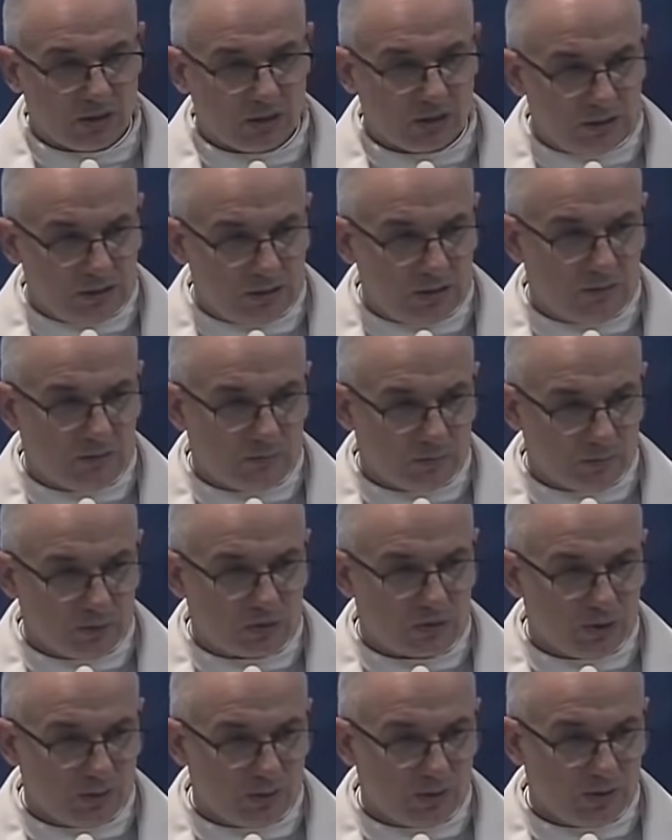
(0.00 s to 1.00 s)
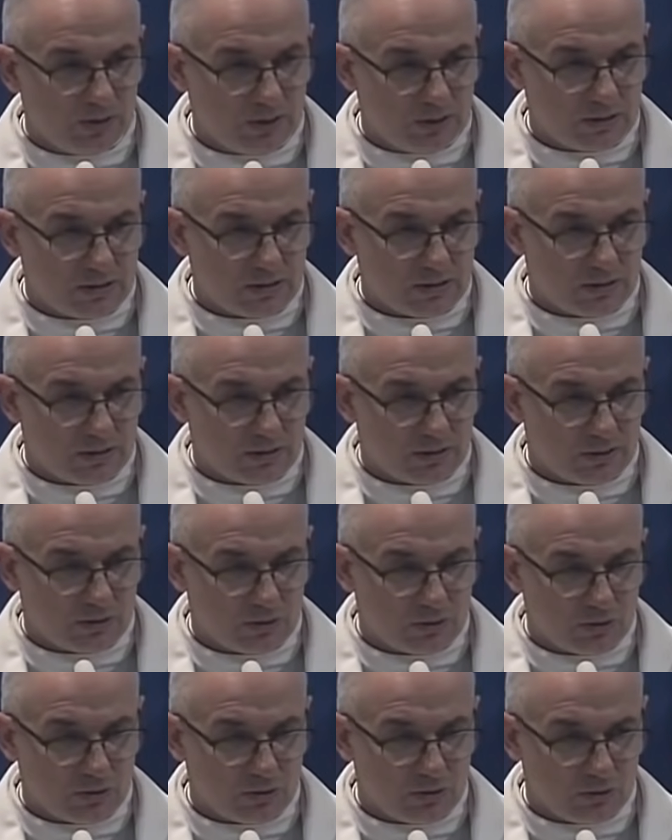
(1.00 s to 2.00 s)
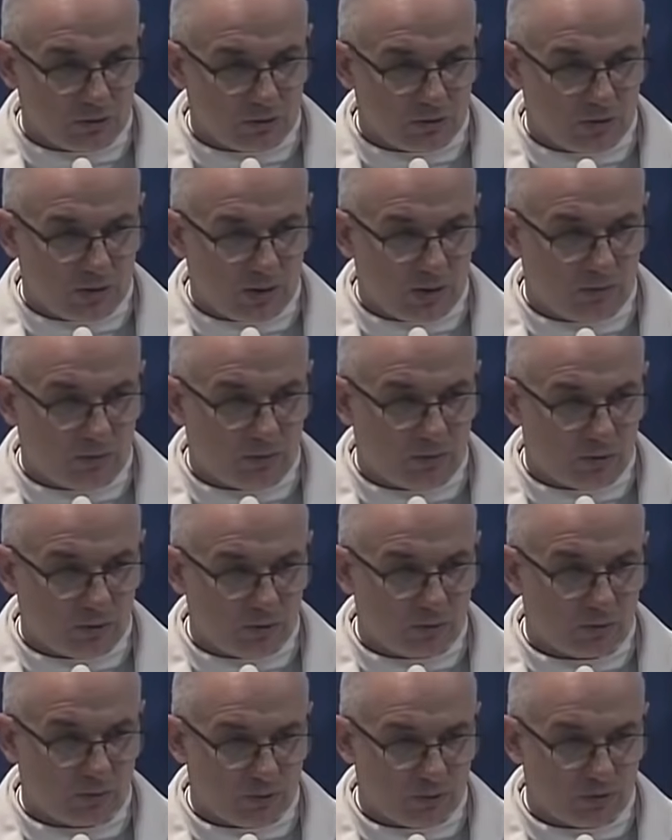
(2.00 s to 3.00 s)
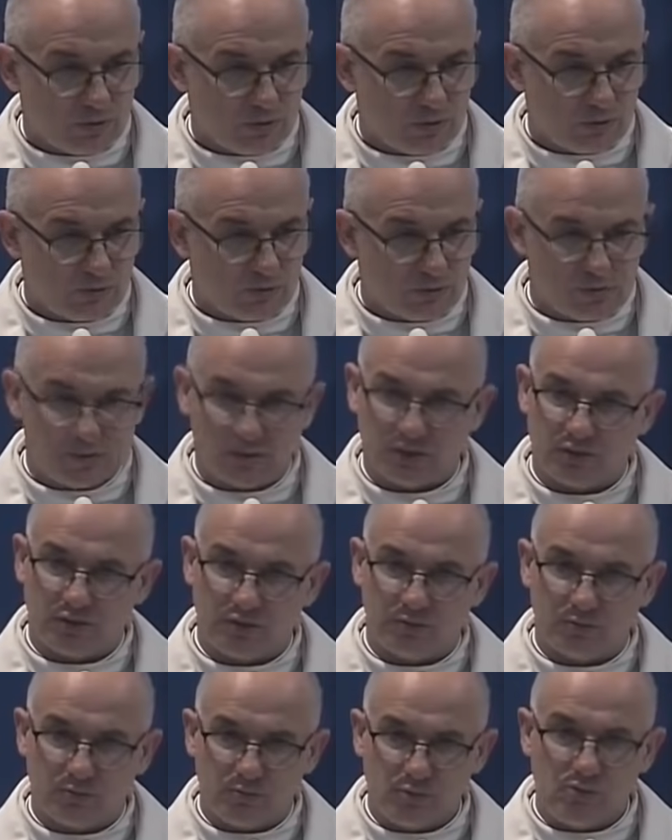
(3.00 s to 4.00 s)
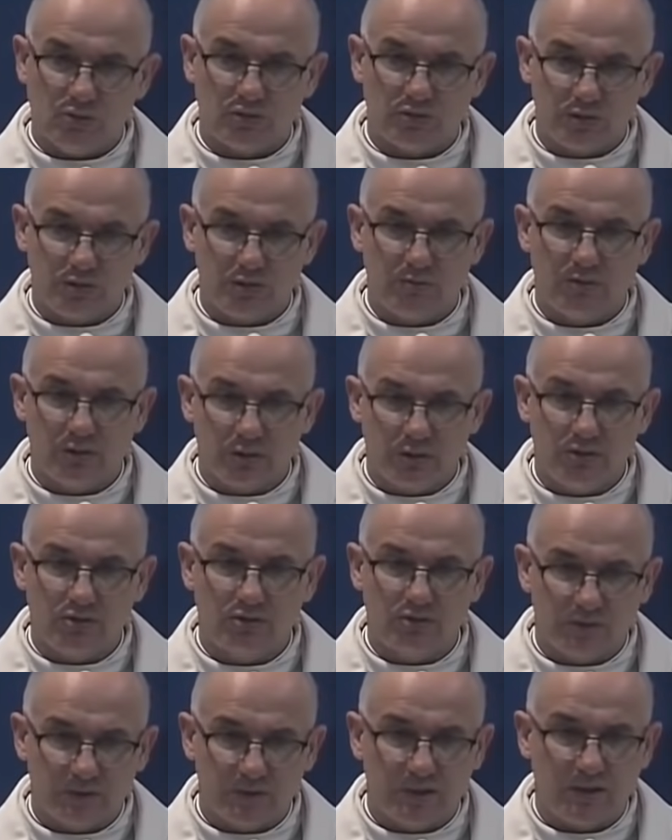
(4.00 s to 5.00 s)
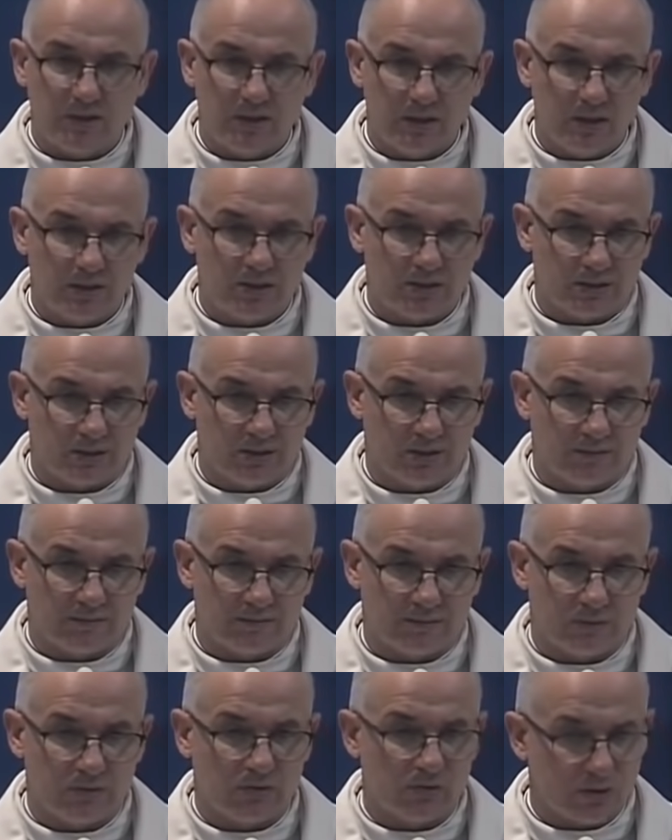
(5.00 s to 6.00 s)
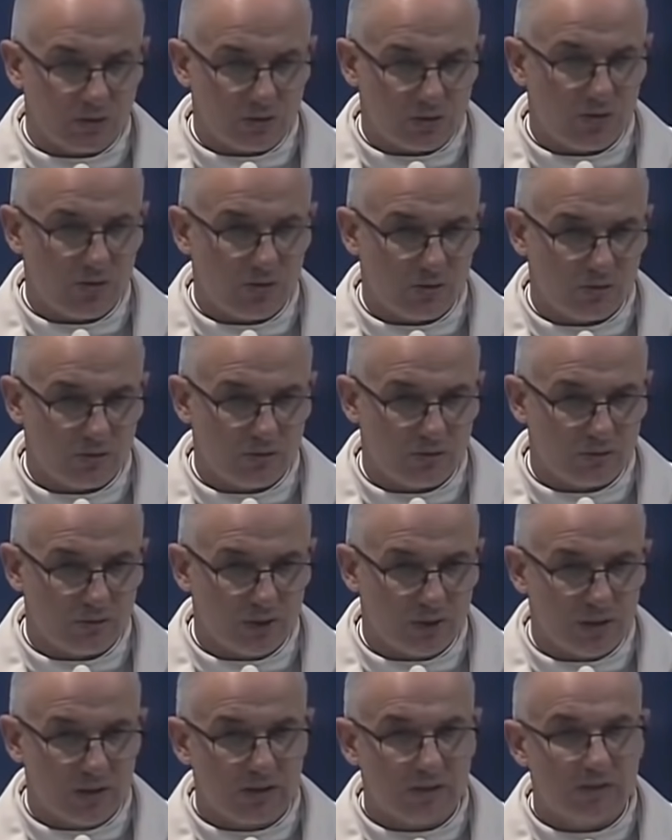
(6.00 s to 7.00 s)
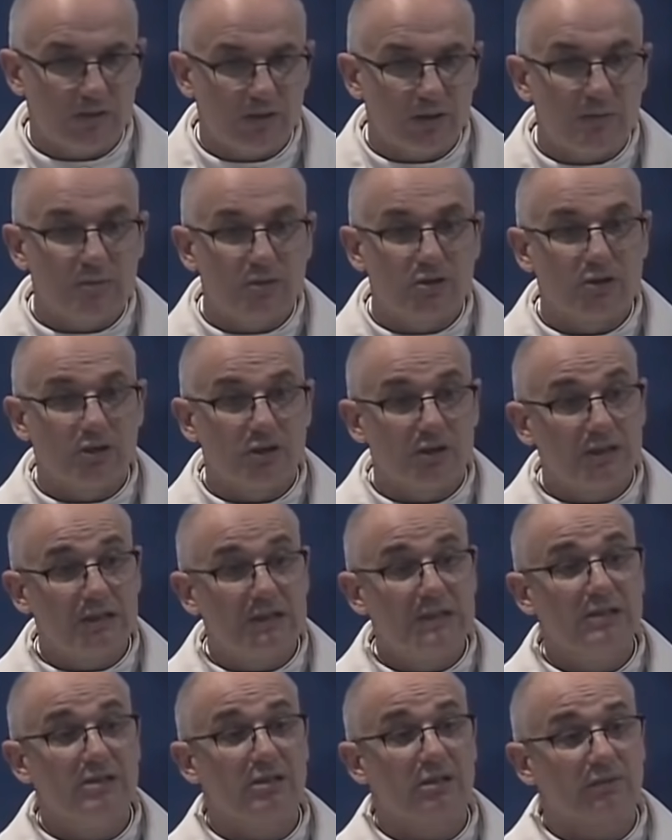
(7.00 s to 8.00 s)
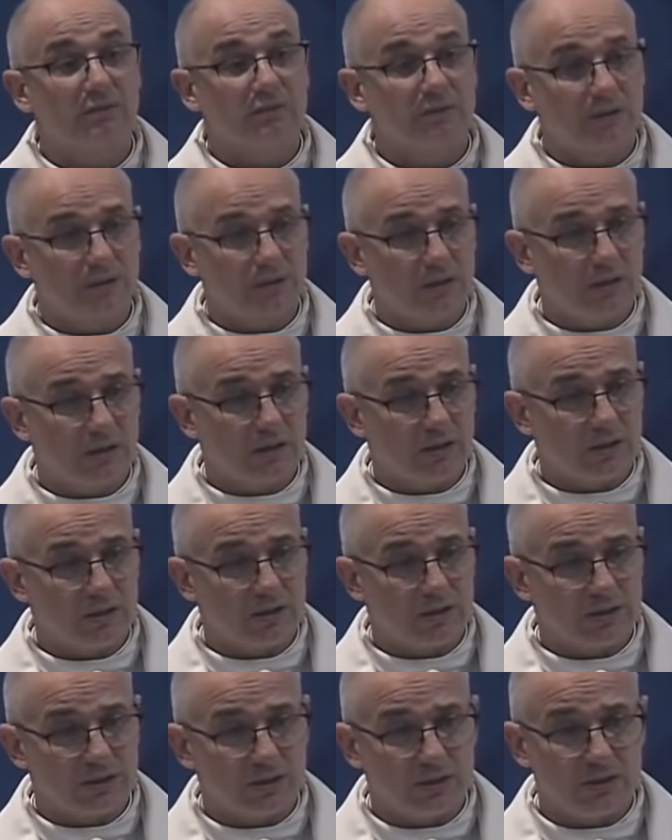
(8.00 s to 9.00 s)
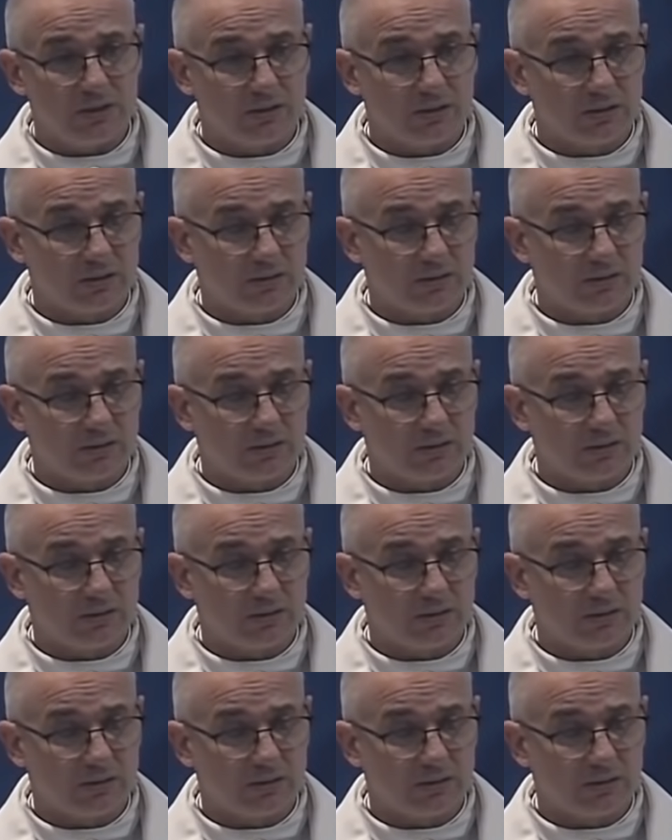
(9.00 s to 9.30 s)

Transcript: I potrzebny jest ksiądz Korupka, bo on prosi dowódcę, żeby mógł z nimi iść w tylarierze. I on się zgodził. I wiemy, że idzie w tylarierze